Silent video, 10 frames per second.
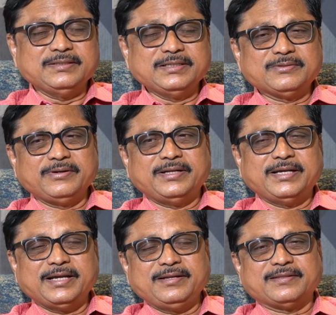దీంతో
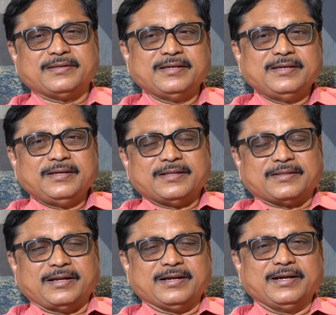లేని
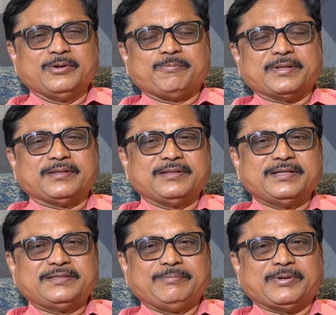తలకాయ నొప్పి అంతా
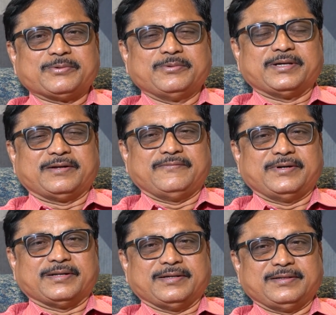తెచ్చి
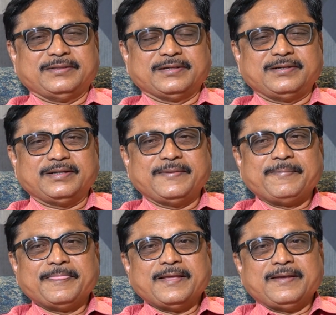పెట్టుకున్నారనమాట ఎందుకంటే
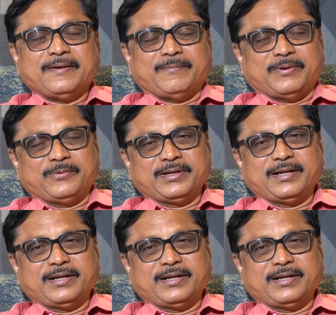పవన్